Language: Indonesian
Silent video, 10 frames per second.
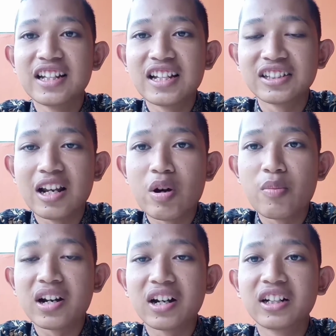saya selama
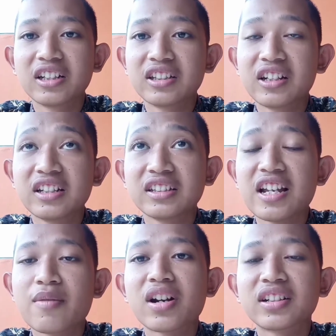praktik di sini
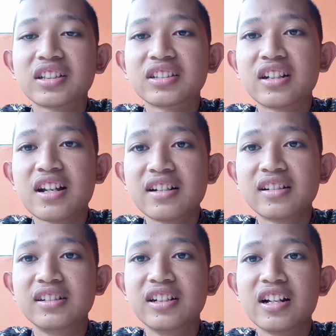saya merasa senang
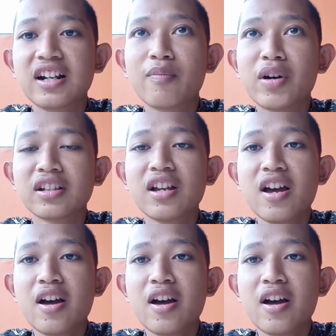dan dapat